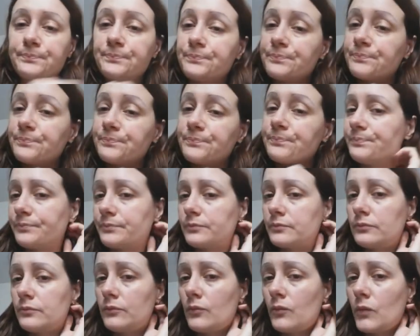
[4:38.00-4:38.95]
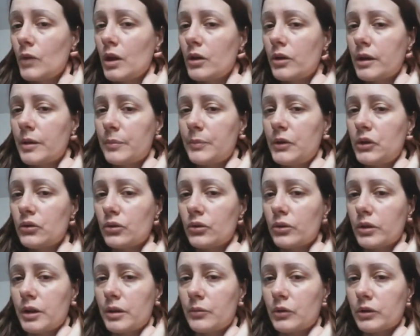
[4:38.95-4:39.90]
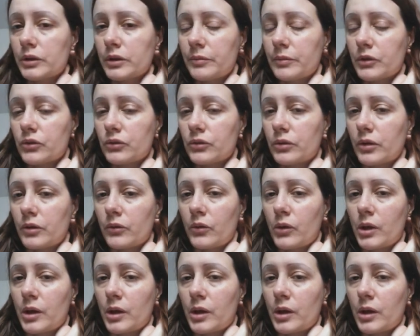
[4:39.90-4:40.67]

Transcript: capisco che molte persone non la penseranno come me,